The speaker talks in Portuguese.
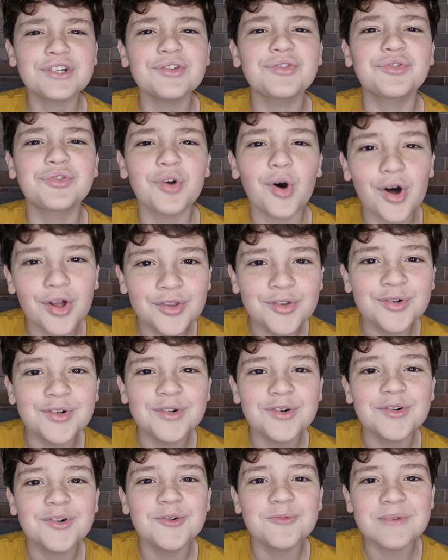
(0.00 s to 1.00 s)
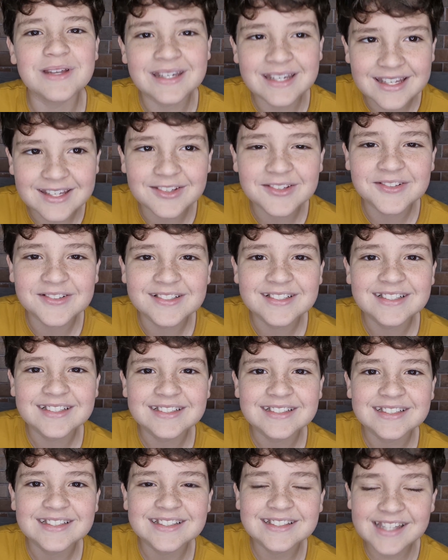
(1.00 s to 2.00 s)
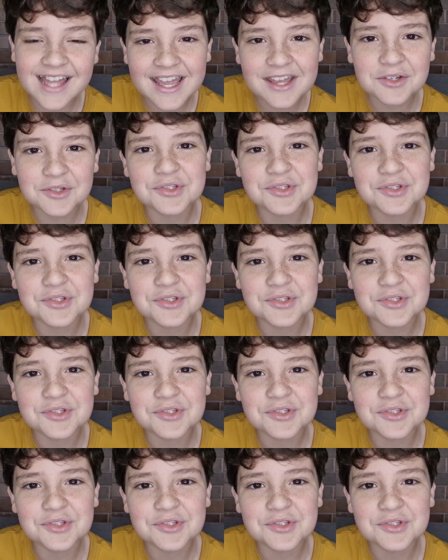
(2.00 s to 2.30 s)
que todo o menino tem